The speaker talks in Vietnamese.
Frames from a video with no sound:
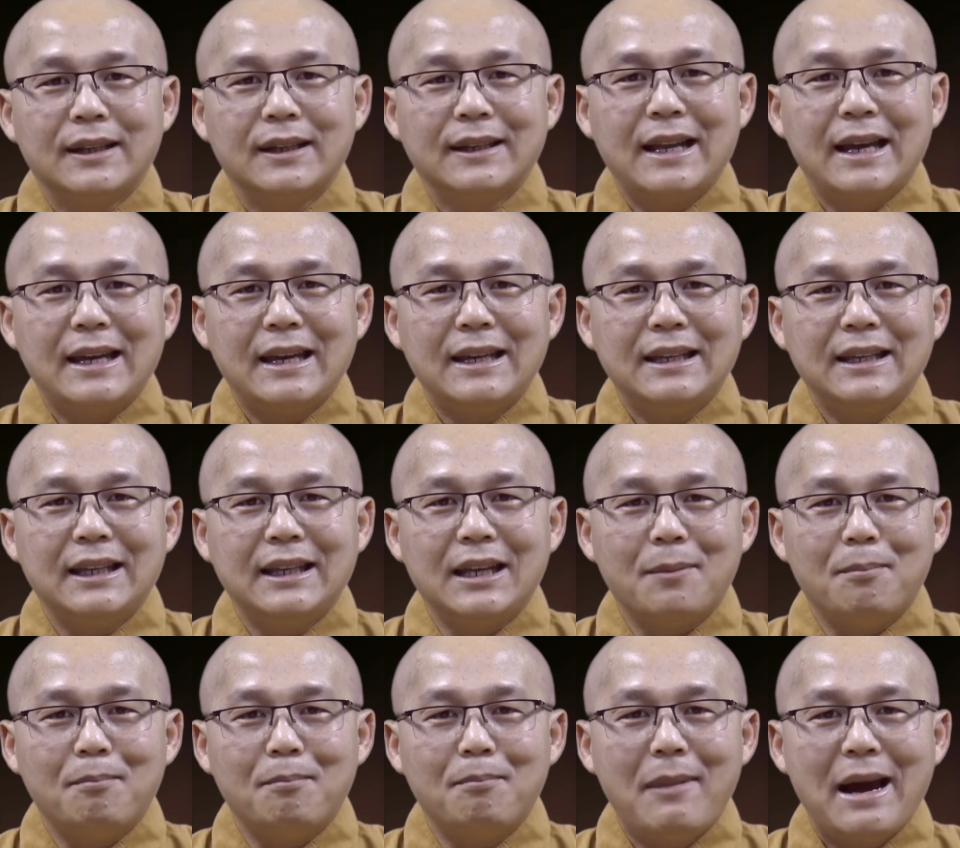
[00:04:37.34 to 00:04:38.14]
Đây
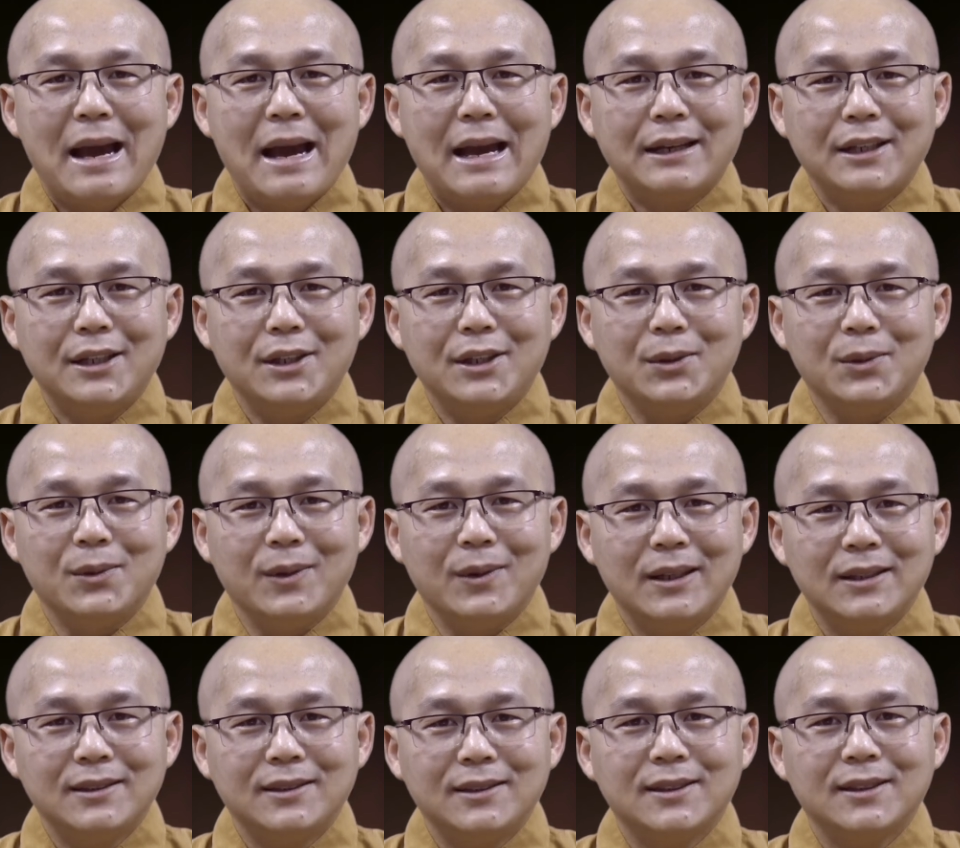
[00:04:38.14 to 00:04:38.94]
là 3 điều
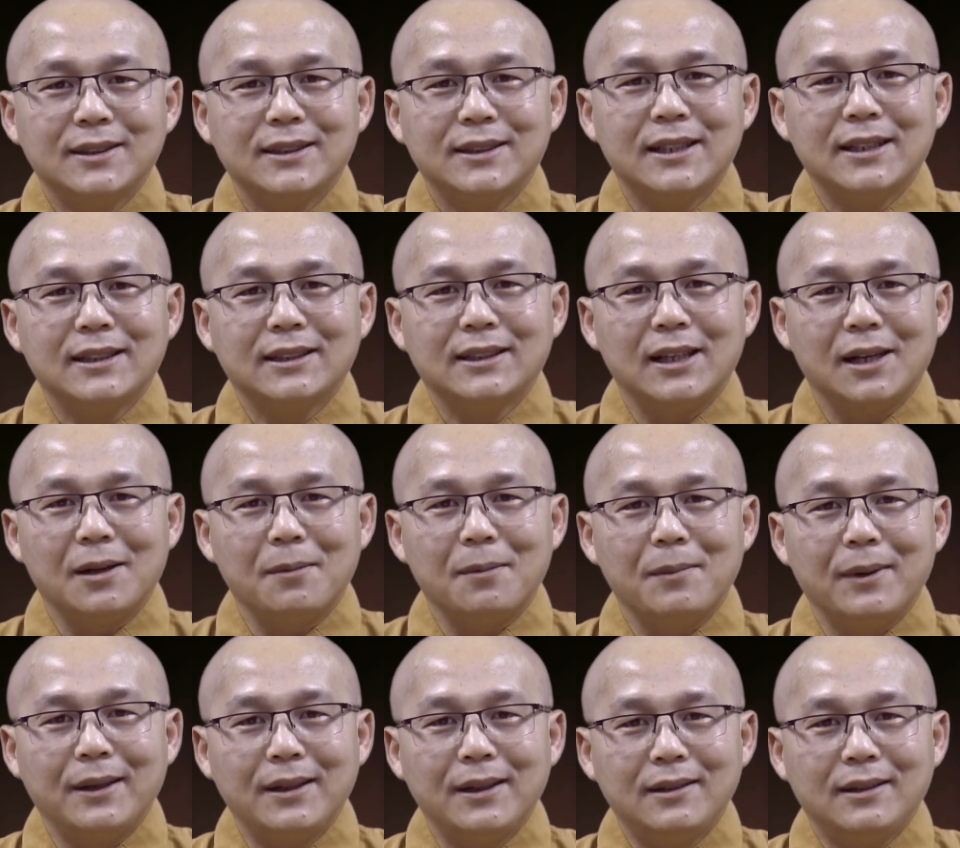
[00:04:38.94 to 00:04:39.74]
hết sức chân
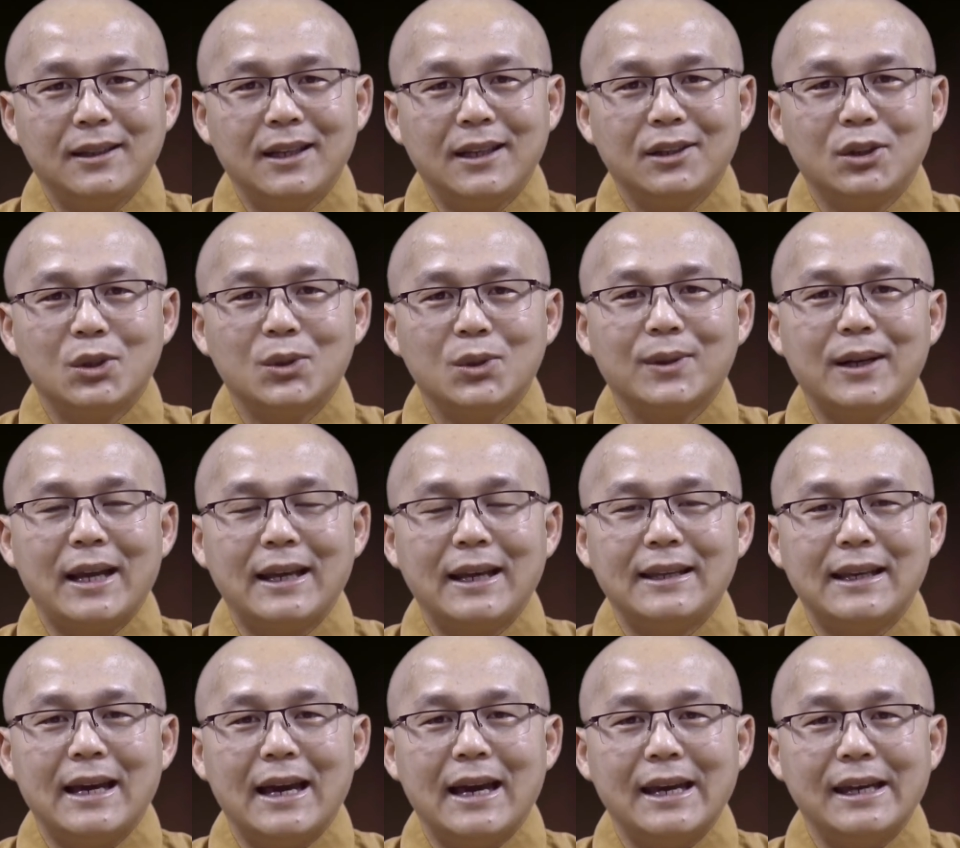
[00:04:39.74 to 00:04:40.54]
thật mà Đức Thế Tôn
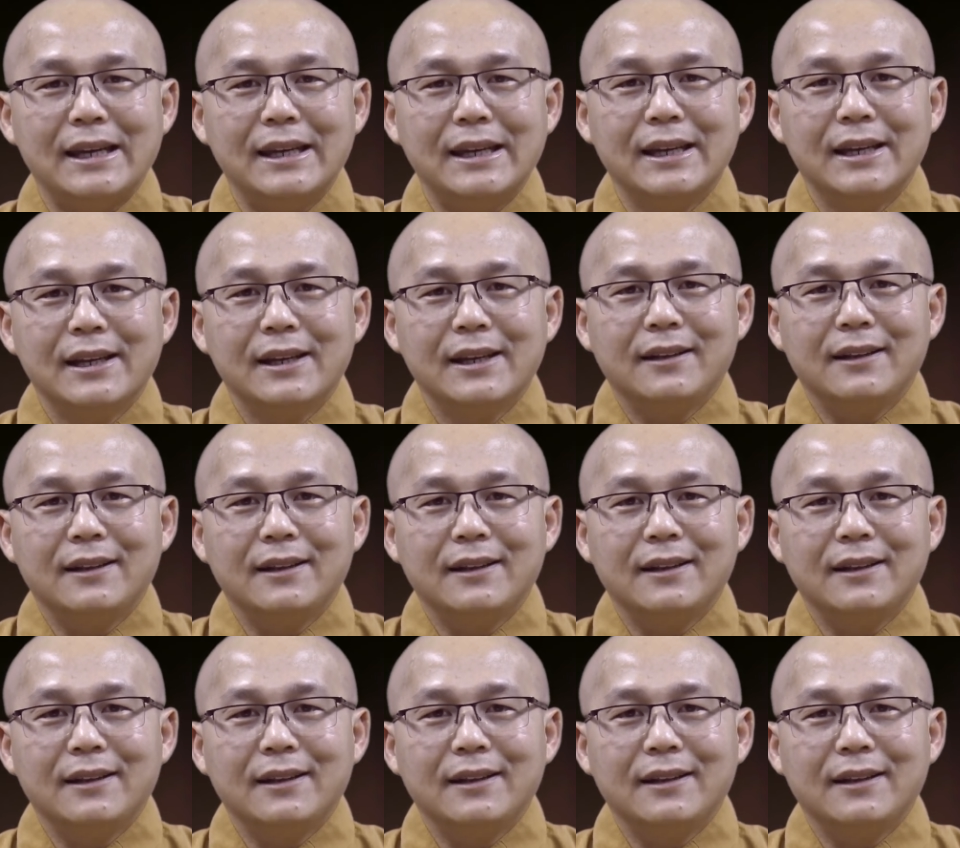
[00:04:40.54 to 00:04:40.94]
đã dạy,